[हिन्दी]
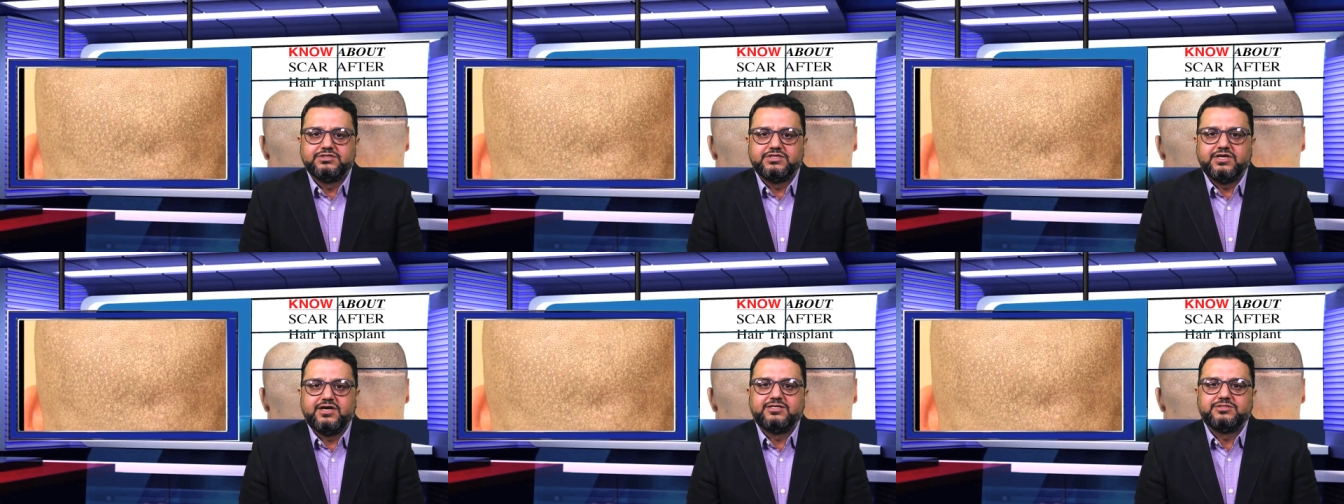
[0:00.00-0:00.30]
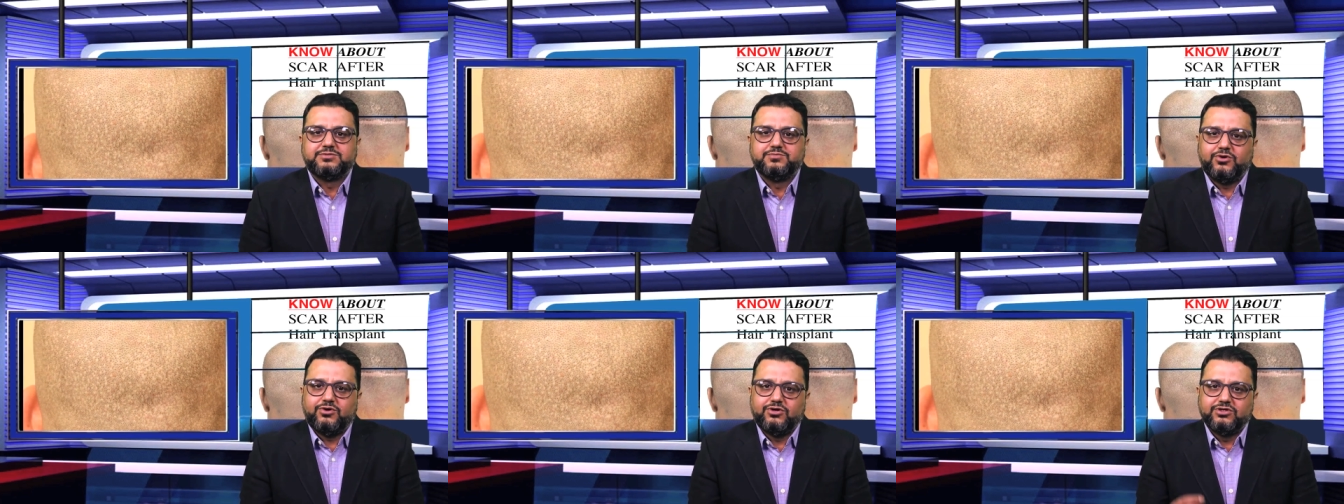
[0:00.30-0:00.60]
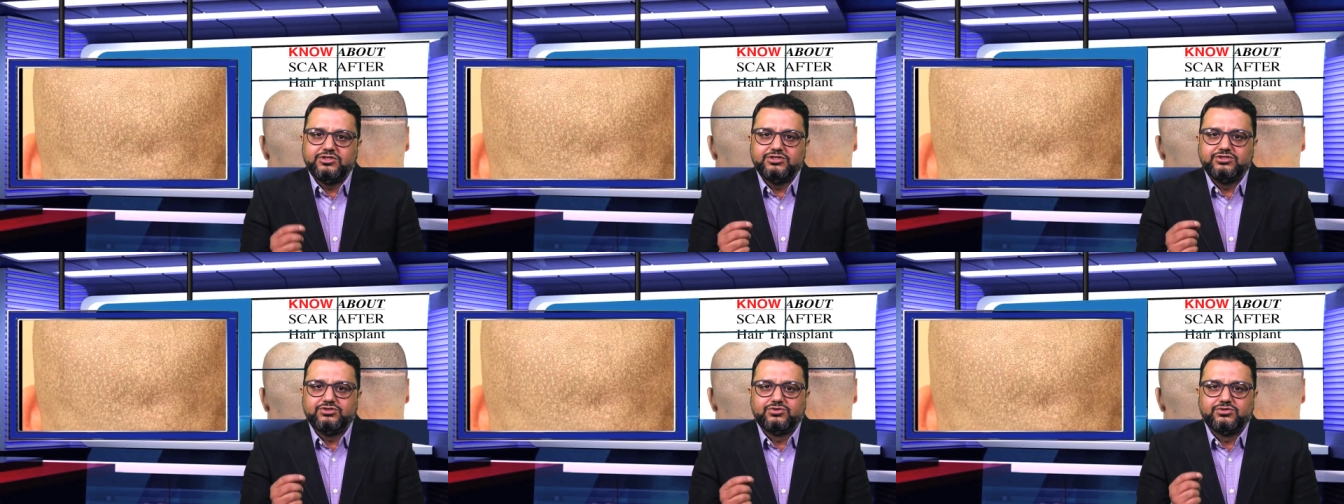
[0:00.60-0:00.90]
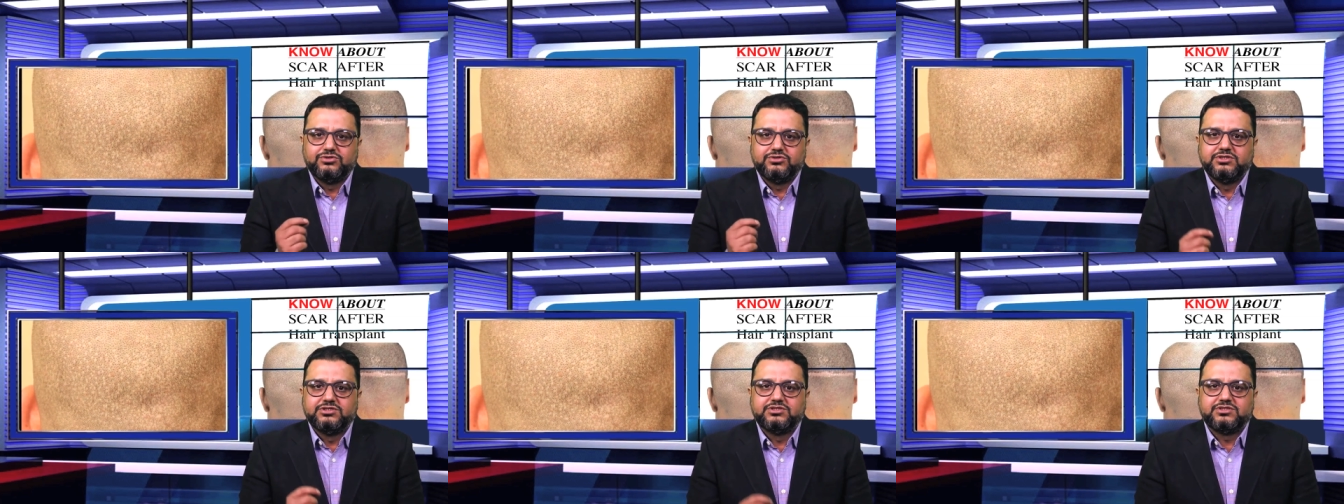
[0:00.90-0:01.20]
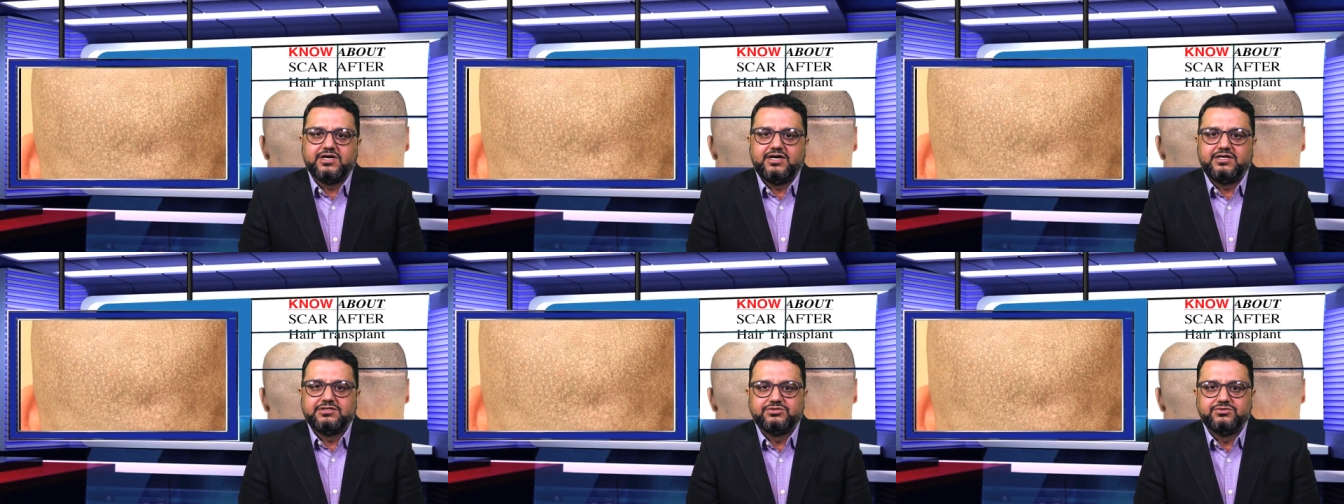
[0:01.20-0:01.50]
स्कार्स बहुत ही छोटे छोटे
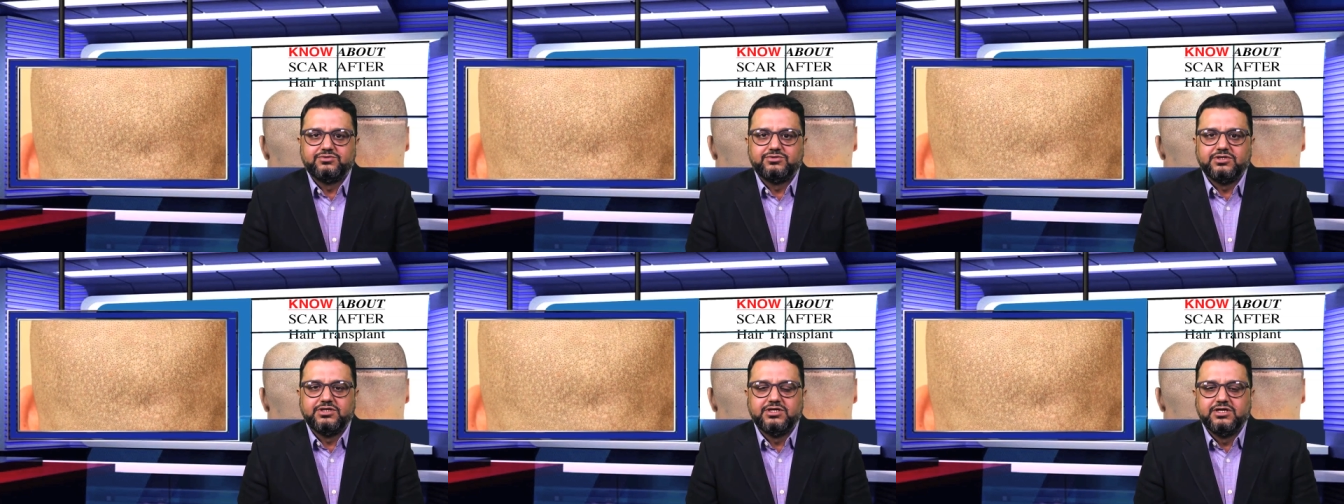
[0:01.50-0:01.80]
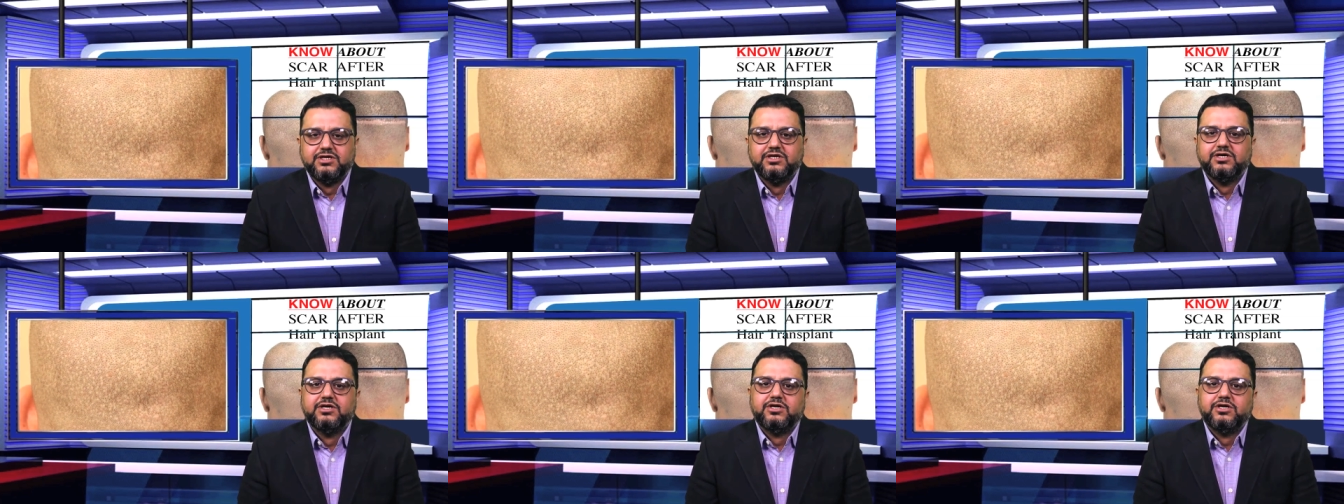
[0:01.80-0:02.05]
स्कार्स होते हैं